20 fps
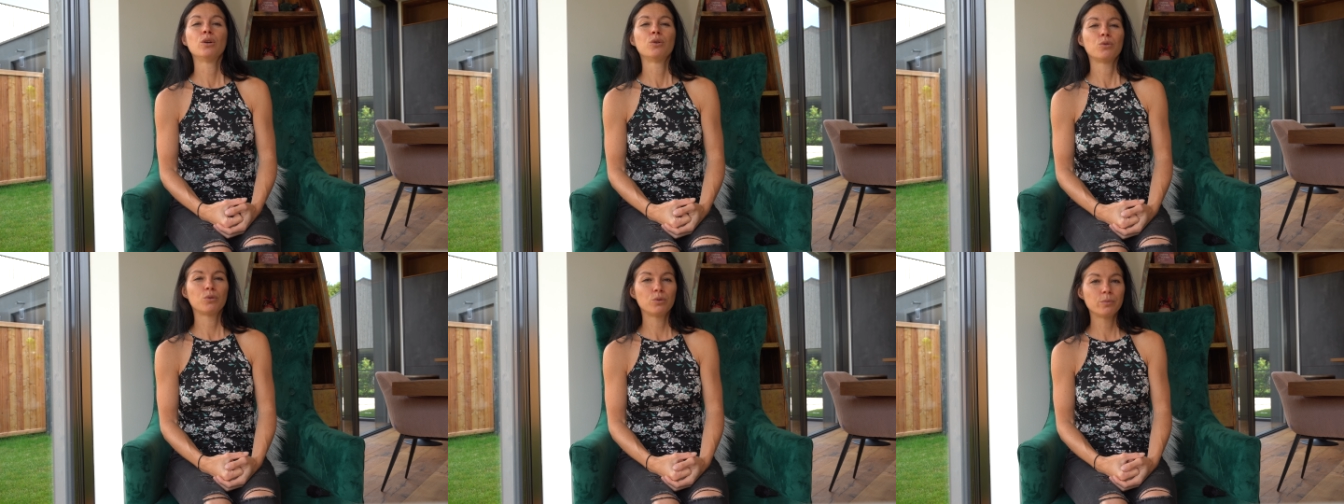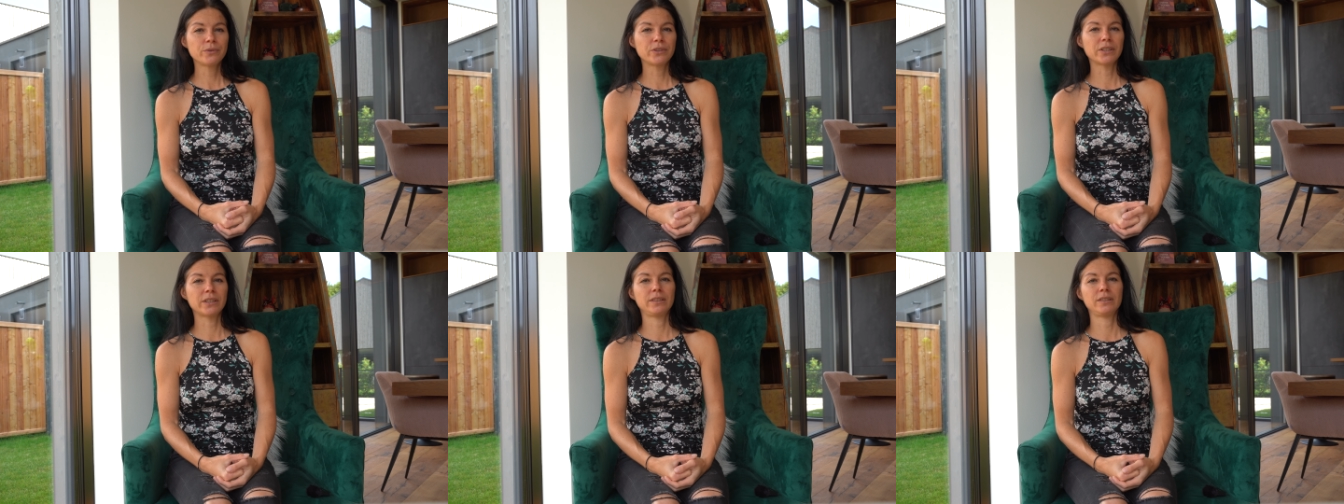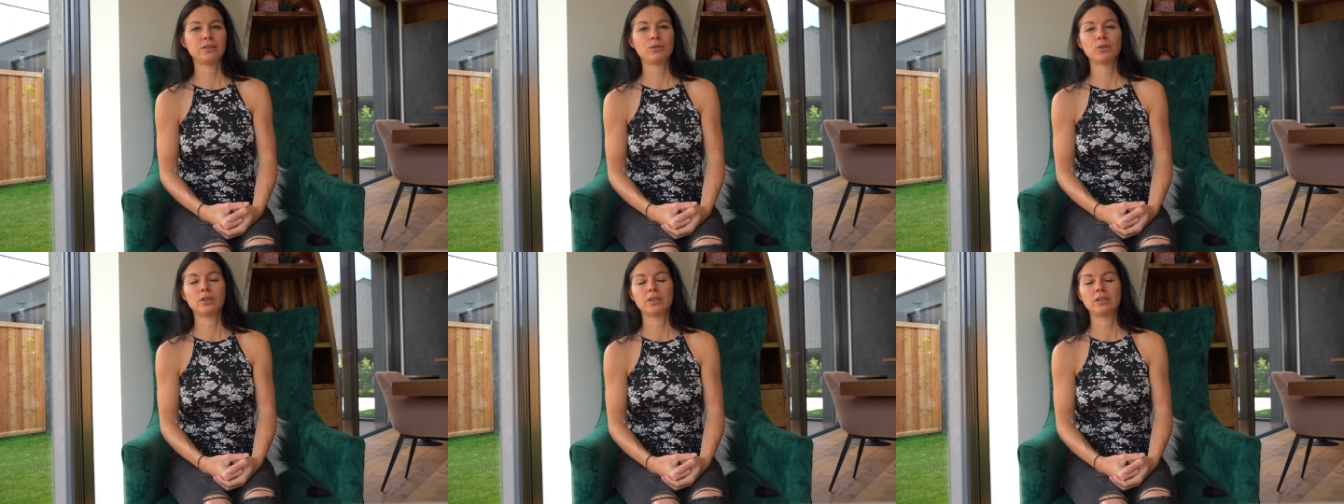um
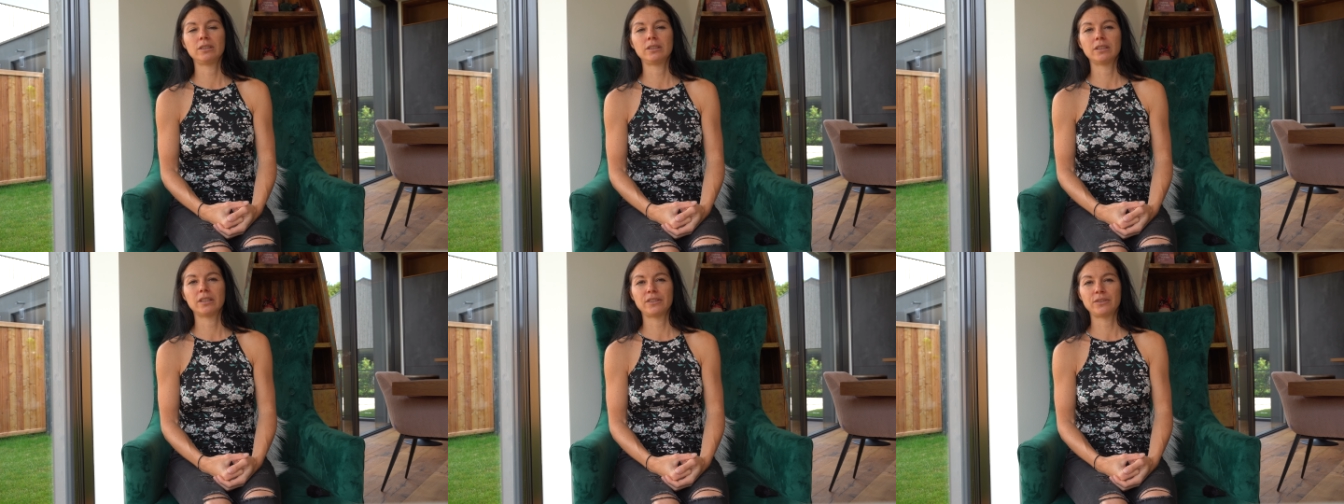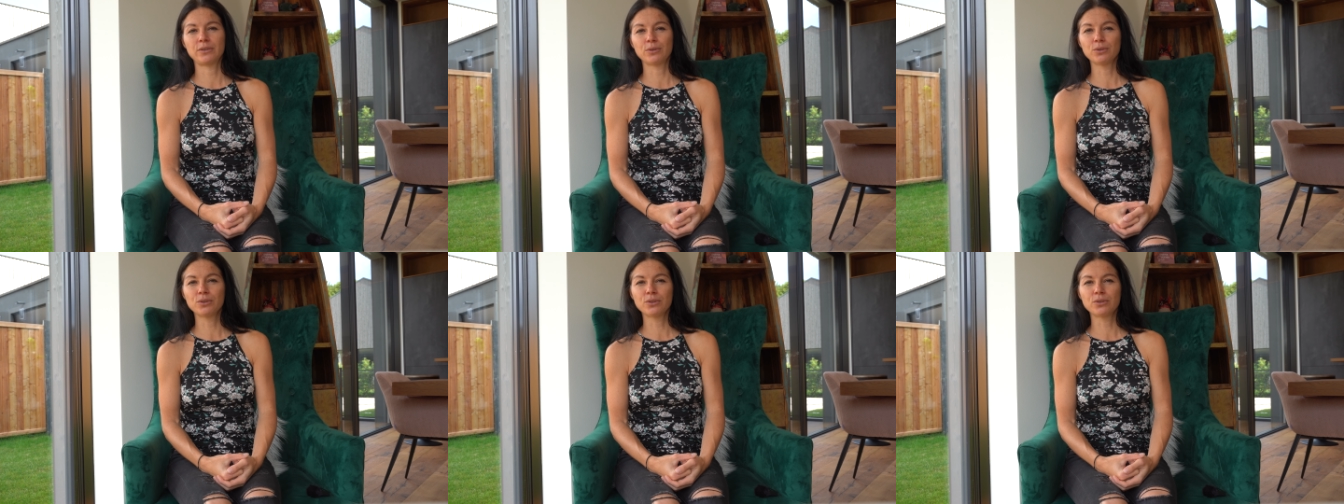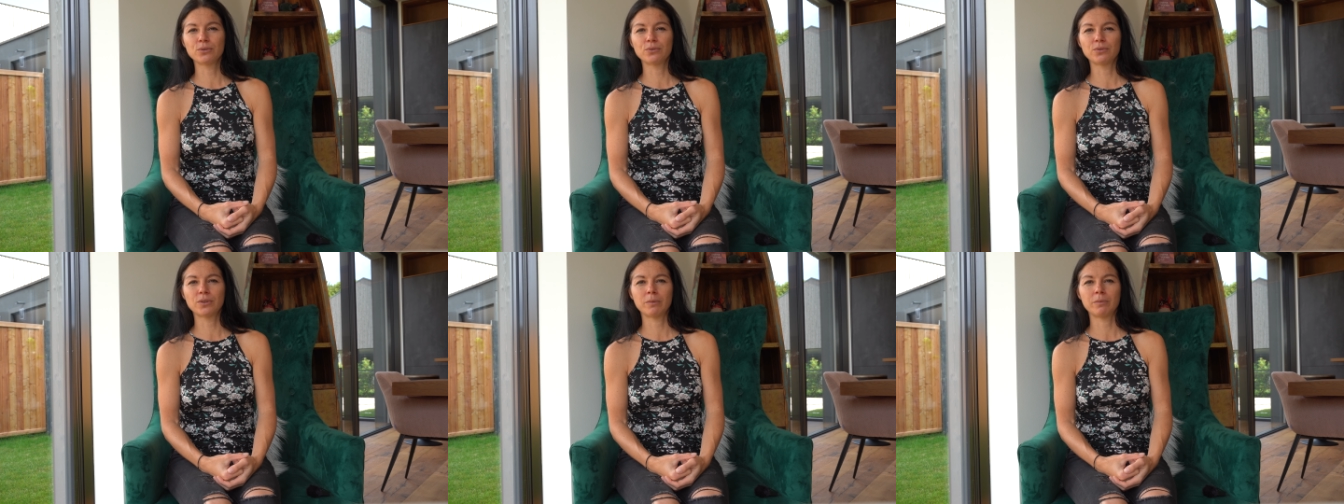seine Koordination
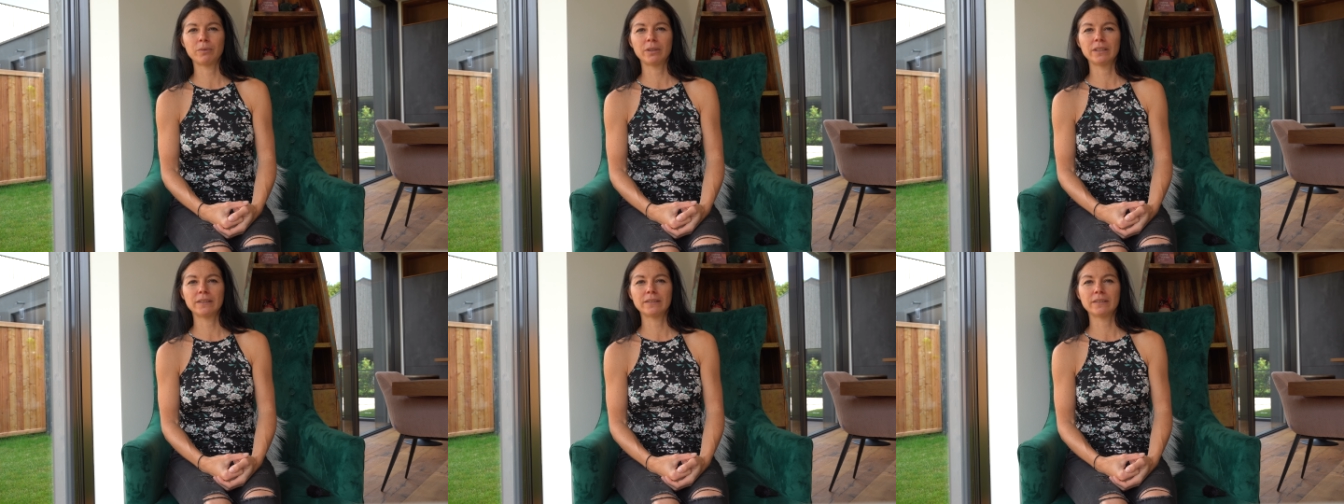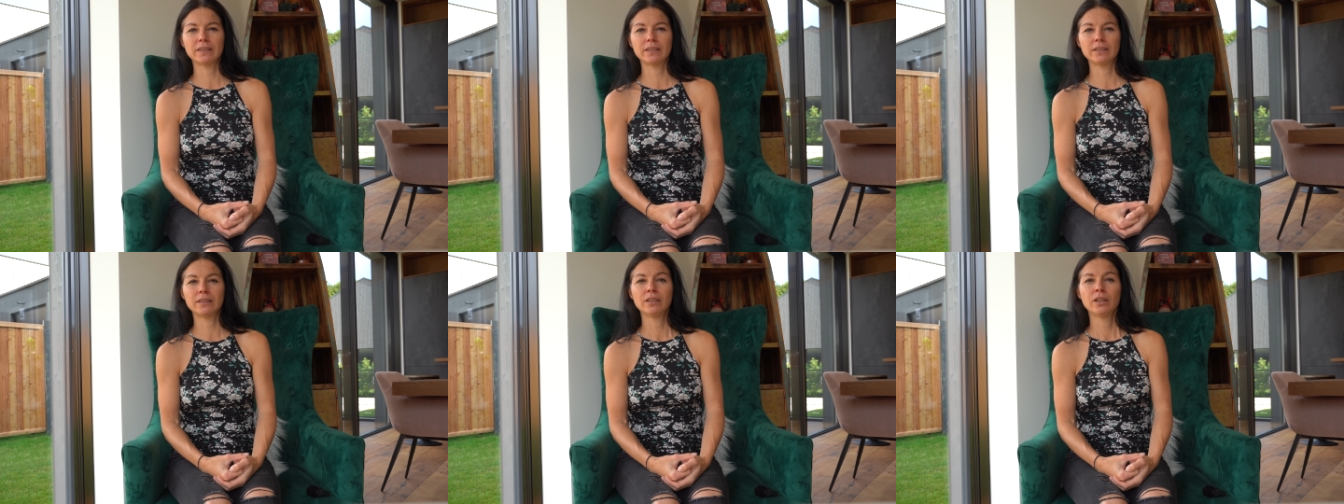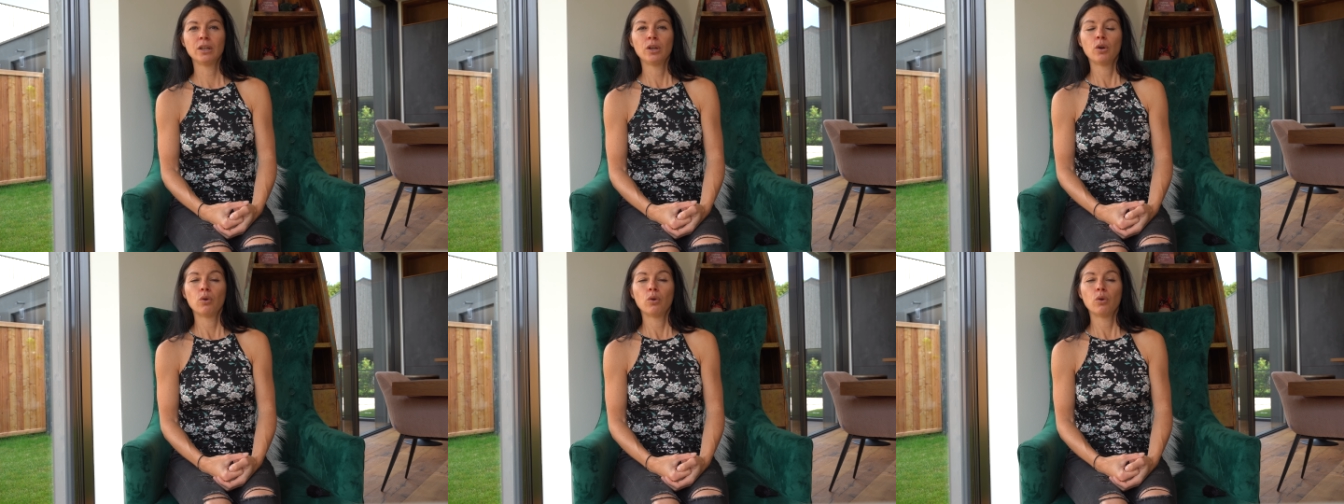zu verbessern,